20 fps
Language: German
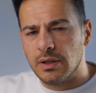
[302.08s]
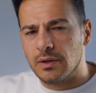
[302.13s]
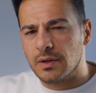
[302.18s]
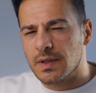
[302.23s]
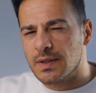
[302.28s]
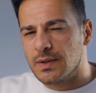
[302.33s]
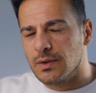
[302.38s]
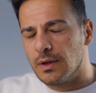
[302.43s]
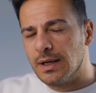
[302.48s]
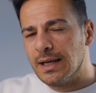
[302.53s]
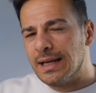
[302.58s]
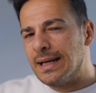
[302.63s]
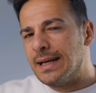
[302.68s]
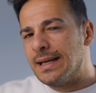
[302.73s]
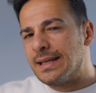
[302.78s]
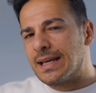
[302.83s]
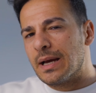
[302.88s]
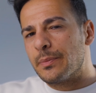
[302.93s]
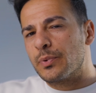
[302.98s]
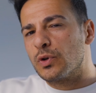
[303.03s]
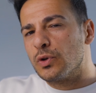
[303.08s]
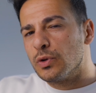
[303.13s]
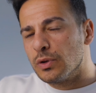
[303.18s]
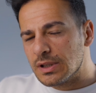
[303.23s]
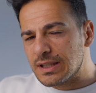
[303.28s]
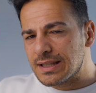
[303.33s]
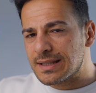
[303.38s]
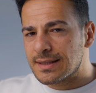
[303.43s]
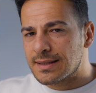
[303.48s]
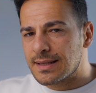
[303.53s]
oder so. Ich habe
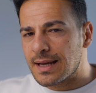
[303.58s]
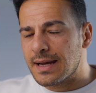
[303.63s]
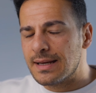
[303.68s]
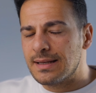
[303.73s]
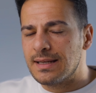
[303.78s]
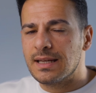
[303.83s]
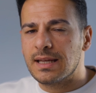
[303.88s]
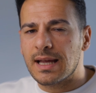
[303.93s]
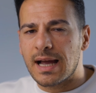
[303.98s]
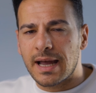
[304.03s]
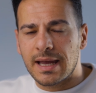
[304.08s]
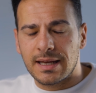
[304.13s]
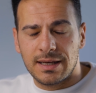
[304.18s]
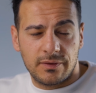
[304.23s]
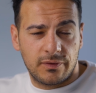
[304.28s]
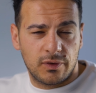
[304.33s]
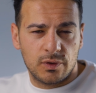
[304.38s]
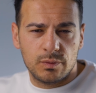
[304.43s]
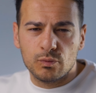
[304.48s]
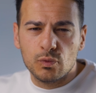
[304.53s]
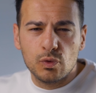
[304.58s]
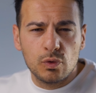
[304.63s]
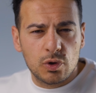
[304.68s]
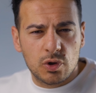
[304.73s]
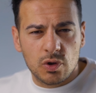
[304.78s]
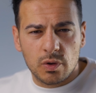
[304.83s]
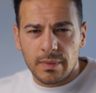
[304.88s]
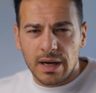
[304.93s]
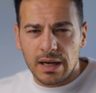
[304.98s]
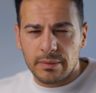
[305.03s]
kurzzeitig eine von
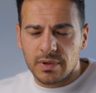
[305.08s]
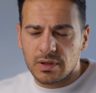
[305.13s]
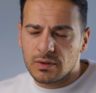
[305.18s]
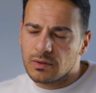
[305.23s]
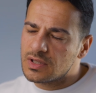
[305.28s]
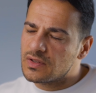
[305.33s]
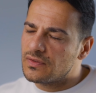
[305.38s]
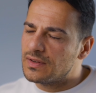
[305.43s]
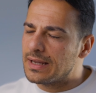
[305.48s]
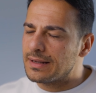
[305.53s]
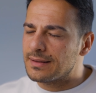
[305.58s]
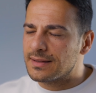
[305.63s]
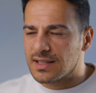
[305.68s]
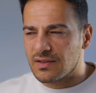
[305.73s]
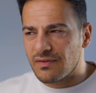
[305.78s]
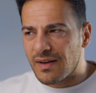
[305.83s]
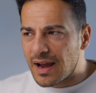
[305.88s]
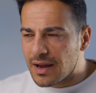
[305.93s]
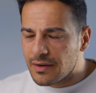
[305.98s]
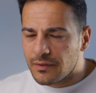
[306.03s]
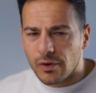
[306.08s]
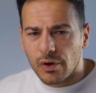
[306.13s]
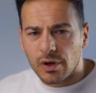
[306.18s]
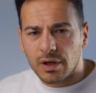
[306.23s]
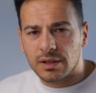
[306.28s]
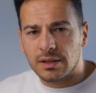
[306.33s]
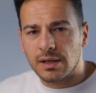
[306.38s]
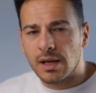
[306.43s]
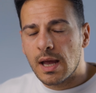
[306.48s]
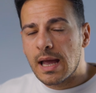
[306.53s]
Mujo mal benutzt, vielleicht zwei
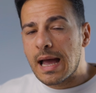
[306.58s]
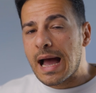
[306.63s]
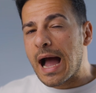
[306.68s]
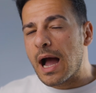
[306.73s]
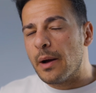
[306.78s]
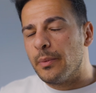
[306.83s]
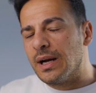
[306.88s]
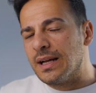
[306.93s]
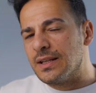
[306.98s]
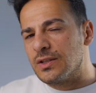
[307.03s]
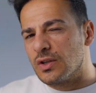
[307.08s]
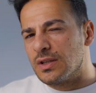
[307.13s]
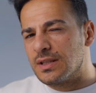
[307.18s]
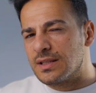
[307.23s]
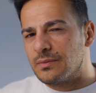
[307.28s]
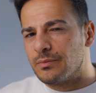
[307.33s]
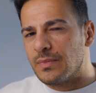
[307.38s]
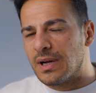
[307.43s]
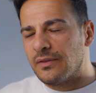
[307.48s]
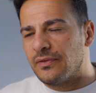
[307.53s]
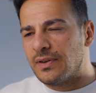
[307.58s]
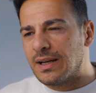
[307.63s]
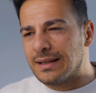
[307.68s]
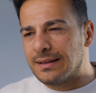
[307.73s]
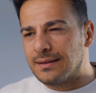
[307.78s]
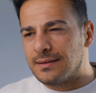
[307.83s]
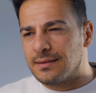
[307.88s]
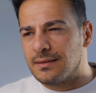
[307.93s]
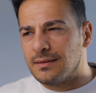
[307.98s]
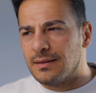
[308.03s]
Wochen, aber ansonsten mal vielleicht
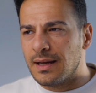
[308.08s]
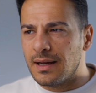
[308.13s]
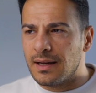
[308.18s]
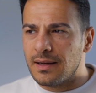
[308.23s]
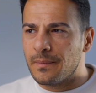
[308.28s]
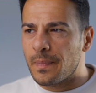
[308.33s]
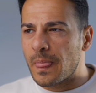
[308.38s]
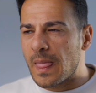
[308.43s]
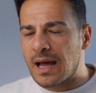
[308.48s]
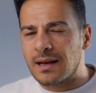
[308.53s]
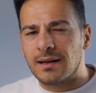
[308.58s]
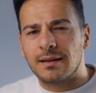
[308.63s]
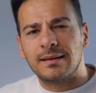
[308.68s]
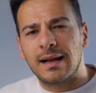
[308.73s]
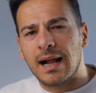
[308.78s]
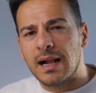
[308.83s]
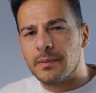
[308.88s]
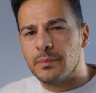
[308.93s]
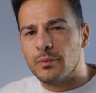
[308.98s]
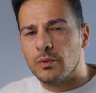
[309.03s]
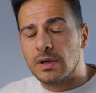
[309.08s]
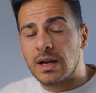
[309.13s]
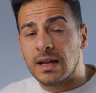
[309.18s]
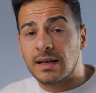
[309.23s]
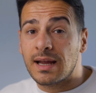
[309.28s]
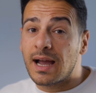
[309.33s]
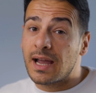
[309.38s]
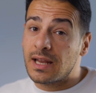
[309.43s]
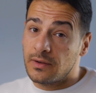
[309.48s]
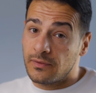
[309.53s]
ja, anderthalb
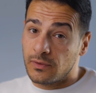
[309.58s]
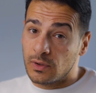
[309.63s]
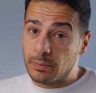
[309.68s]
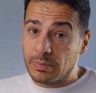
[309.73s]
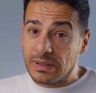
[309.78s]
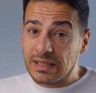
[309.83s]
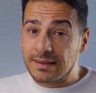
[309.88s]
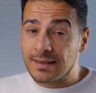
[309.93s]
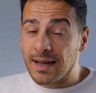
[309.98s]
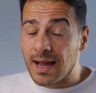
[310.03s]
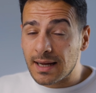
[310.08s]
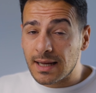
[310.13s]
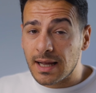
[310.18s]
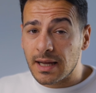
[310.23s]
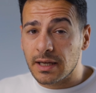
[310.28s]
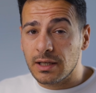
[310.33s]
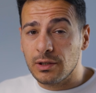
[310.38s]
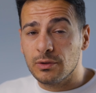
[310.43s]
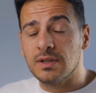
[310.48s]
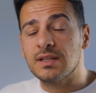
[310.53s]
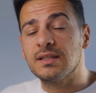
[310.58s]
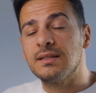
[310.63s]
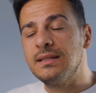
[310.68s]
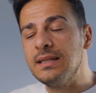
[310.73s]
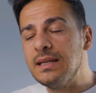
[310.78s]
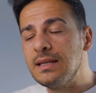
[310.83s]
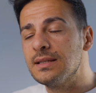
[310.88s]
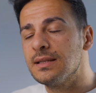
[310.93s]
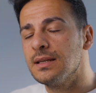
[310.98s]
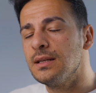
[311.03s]
Monate eine von Pitaka genutzt.
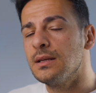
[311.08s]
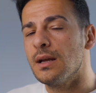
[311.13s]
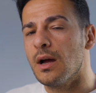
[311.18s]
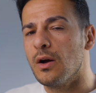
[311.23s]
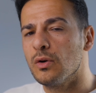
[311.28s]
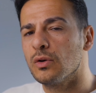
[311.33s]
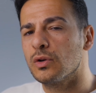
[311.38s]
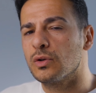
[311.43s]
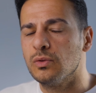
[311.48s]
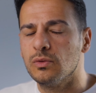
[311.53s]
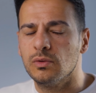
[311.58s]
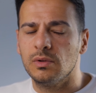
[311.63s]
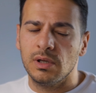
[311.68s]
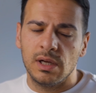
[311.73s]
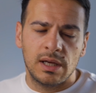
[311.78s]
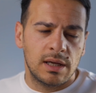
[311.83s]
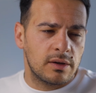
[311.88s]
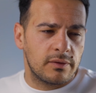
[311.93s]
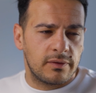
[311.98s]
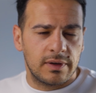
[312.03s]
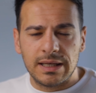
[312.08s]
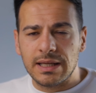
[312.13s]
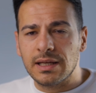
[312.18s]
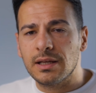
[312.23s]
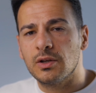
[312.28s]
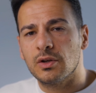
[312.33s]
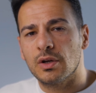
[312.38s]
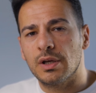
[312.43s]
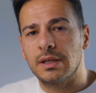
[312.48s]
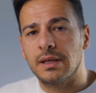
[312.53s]
Die sind auch cool, verlinke
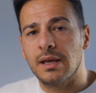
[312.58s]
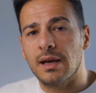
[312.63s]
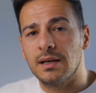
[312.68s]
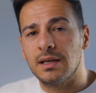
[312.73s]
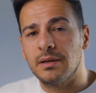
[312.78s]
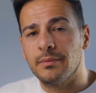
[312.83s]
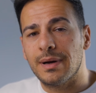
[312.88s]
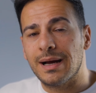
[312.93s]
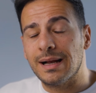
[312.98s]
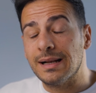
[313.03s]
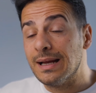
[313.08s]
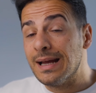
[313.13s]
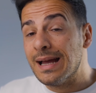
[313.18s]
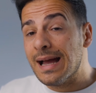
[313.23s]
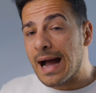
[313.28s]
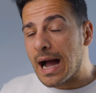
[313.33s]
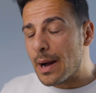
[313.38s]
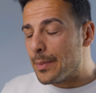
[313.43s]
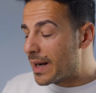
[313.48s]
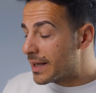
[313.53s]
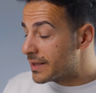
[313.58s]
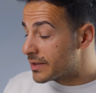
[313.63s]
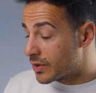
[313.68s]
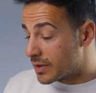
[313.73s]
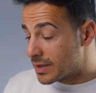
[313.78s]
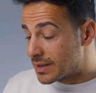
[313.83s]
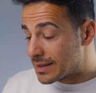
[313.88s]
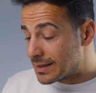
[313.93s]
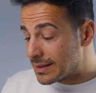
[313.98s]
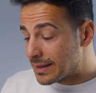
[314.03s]
ich euch gerne mal. Aber
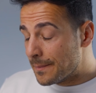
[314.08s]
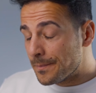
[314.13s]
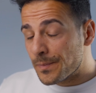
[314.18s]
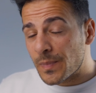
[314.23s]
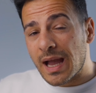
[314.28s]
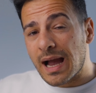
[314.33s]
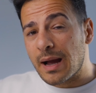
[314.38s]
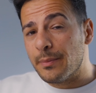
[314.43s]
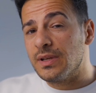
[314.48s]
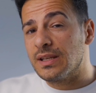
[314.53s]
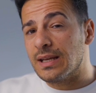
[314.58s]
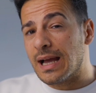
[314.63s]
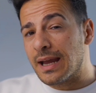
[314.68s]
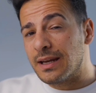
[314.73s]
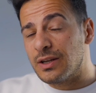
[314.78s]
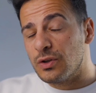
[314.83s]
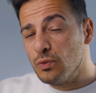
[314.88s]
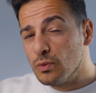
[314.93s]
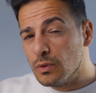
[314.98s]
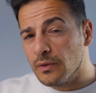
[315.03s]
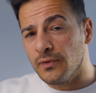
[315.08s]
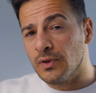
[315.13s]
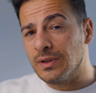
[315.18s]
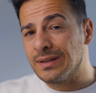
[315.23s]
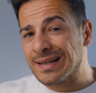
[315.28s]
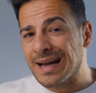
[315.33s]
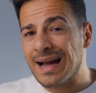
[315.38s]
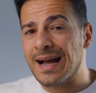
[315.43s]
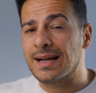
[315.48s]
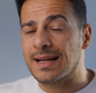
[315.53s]
ansonsten habe ich eigentlich nur von
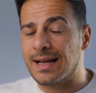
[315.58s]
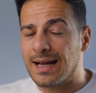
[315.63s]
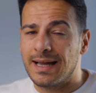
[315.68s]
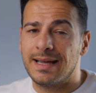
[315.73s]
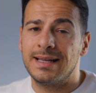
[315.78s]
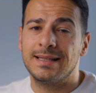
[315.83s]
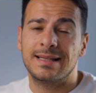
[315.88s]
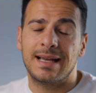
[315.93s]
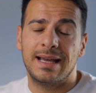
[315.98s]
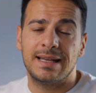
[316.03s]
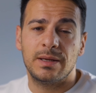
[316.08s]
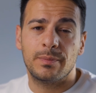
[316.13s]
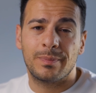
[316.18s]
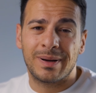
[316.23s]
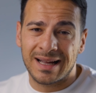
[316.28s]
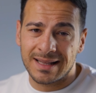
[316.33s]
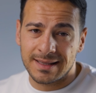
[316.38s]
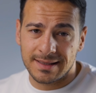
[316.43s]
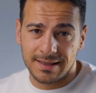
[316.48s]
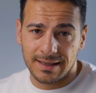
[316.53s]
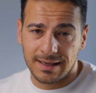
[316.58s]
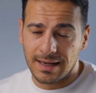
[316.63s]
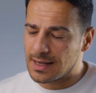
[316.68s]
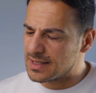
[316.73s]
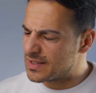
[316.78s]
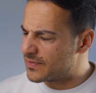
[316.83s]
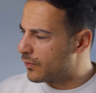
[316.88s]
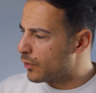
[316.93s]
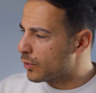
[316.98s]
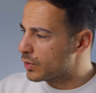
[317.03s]
Tag 1 eine
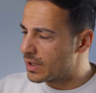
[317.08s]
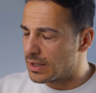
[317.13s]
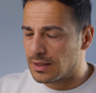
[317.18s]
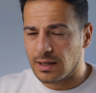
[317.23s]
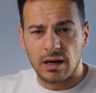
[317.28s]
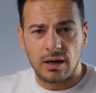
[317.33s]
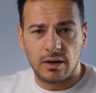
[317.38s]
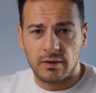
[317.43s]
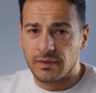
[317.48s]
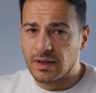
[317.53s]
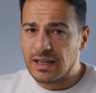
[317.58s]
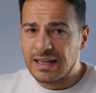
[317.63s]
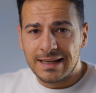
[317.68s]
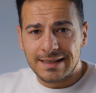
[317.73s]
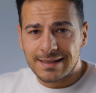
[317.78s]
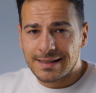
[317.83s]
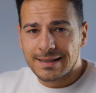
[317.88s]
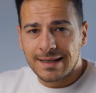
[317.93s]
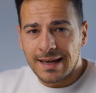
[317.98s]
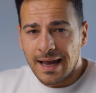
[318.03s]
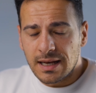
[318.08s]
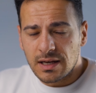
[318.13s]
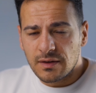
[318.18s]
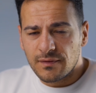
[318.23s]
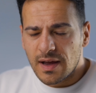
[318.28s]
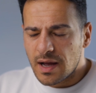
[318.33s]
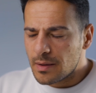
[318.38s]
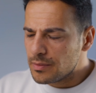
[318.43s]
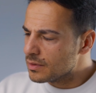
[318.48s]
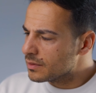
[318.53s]
Panzerglasfolie drauf. Es ist keine
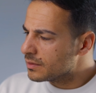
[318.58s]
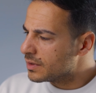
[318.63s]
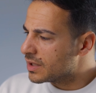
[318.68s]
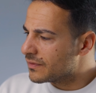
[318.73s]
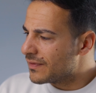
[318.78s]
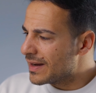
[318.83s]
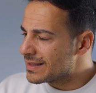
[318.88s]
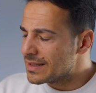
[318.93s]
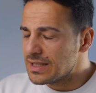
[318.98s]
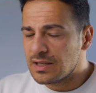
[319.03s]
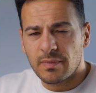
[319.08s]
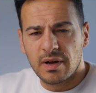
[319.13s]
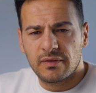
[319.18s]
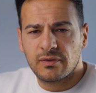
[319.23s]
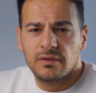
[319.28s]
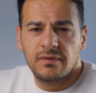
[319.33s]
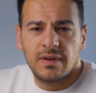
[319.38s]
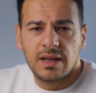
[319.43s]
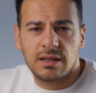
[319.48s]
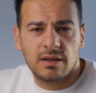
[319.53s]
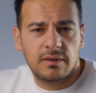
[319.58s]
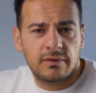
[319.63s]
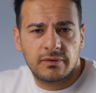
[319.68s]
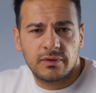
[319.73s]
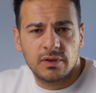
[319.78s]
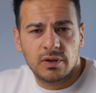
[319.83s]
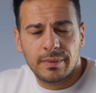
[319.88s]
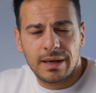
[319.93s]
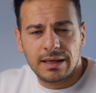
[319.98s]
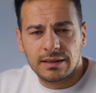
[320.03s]
Werbung, ich weiß nicht mal von welcher
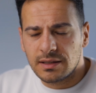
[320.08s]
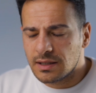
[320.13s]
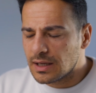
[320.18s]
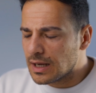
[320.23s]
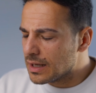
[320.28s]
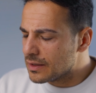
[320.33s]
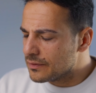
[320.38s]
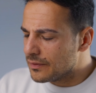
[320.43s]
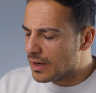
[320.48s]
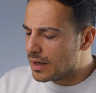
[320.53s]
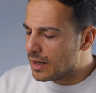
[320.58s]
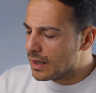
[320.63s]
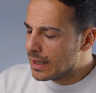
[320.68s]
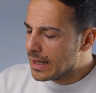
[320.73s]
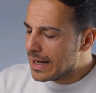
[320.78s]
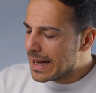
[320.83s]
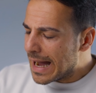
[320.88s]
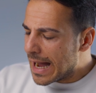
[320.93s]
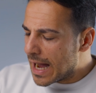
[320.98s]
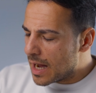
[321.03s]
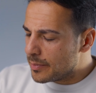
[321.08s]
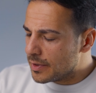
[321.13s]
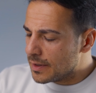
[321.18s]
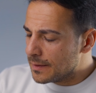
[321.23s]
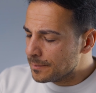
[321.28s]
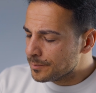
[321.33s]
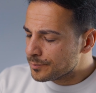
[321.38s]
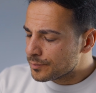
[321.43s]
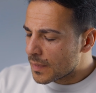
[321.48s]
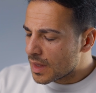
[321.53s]
Firma die gerade war, aber
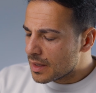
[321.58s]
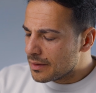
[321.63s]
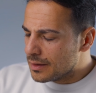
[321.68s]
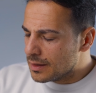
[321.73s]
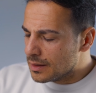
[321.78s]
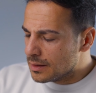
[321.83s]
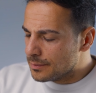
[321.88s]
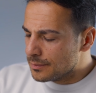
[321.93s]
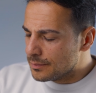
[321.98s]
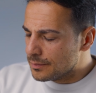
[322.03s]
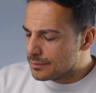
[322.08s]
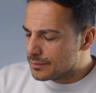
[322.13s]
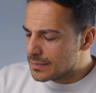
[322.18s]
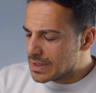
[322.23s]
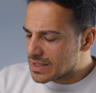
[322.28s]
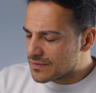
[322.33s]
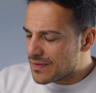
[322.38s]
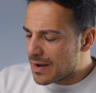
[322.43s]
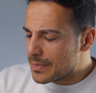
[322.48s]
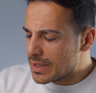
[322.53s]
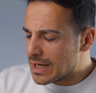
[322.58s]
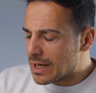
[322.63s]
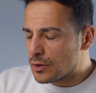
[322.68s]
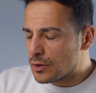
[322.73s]
ähm, es war mir dann